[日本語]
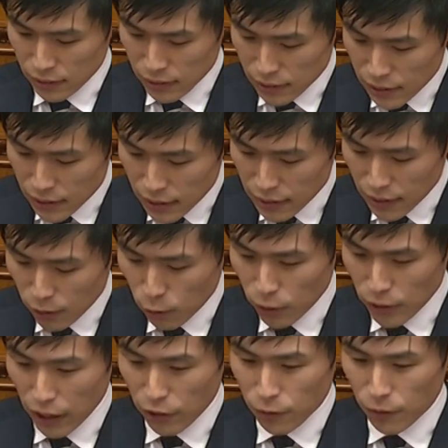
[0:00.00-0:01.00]
新型
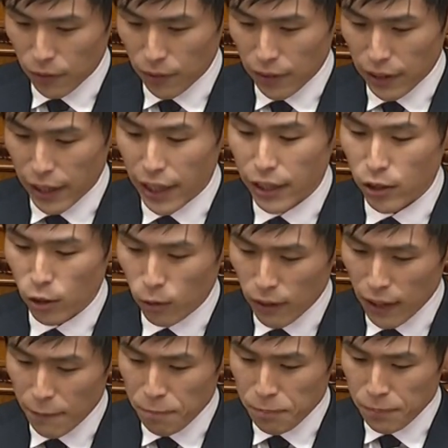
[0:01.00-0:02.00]
コロナの影響
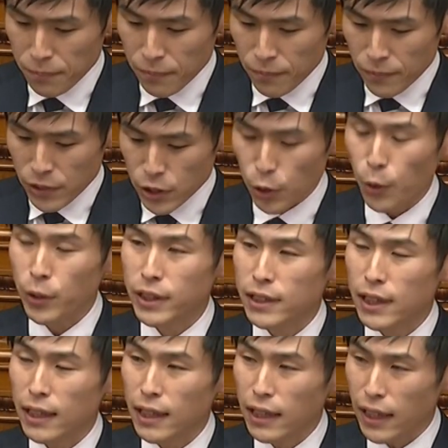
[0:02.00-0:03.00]
は長期
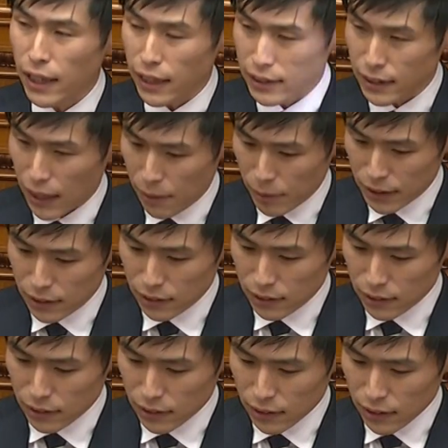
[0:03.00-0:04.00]
化が懸念されます。
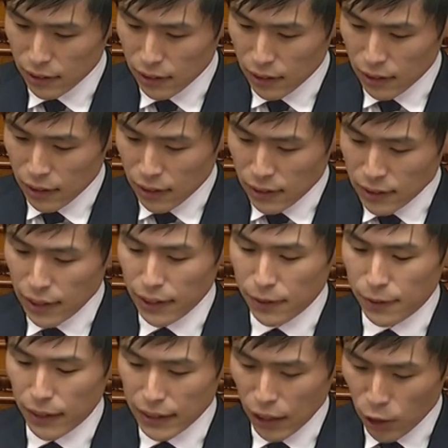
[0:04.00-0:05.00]

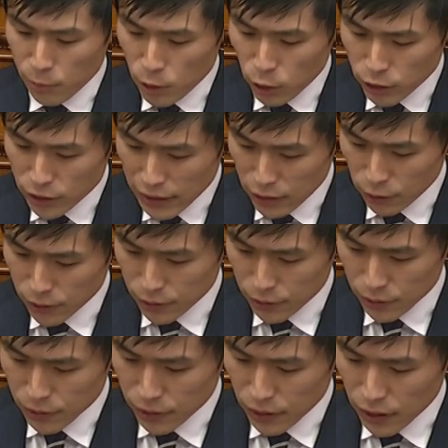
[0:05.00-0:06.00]
政府が頼みの綱とす
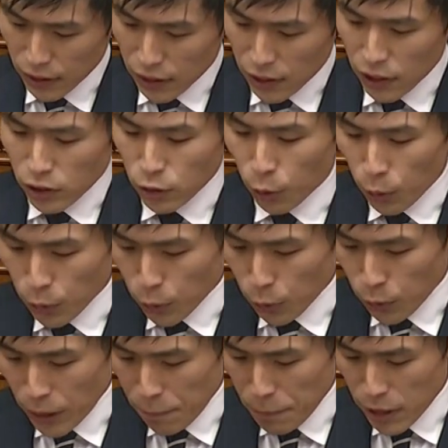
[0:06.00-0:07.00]
る東
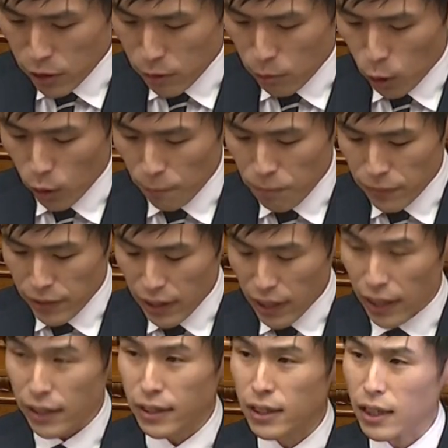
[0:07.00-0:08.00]
京オリンピックも
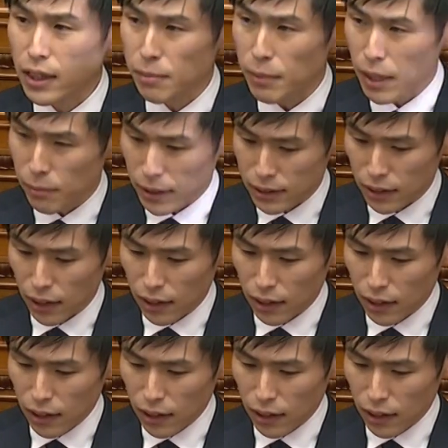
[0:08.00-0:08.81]
延期が決まりました。